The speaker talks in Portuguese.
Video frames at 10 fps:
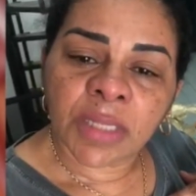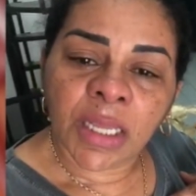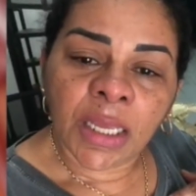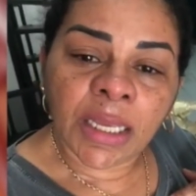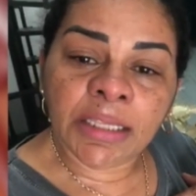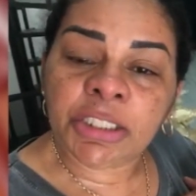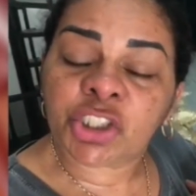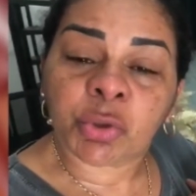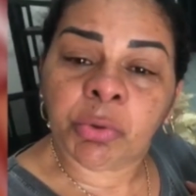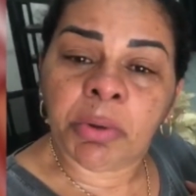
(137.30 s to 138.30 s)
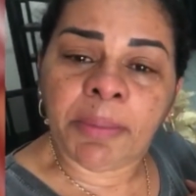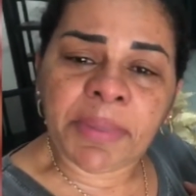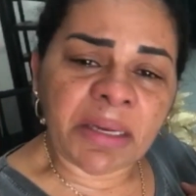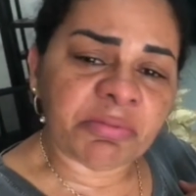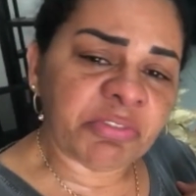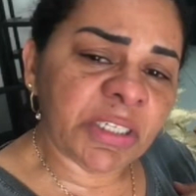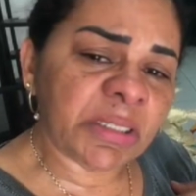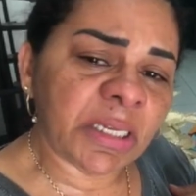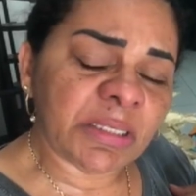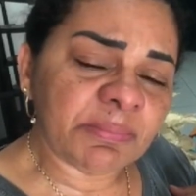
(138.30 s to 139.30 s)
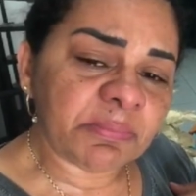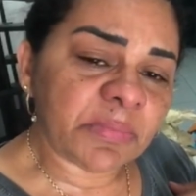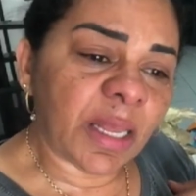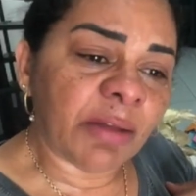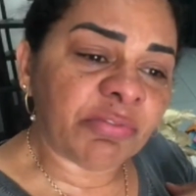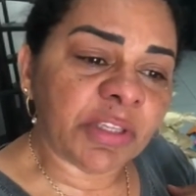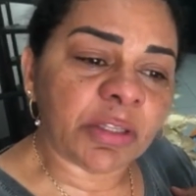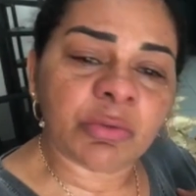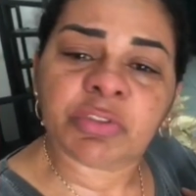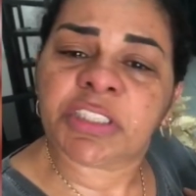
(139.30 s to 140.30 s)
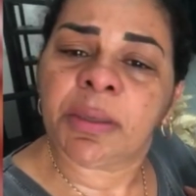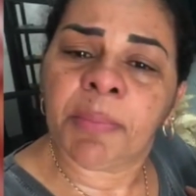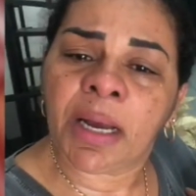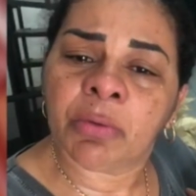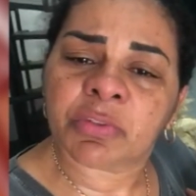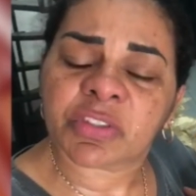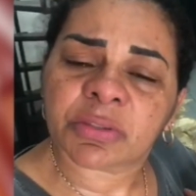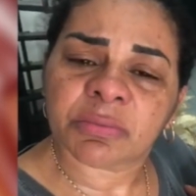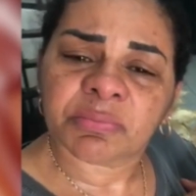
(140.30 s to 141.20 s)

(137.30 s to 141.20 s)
Ele destruiu a minha vida, a vida dos irmãos,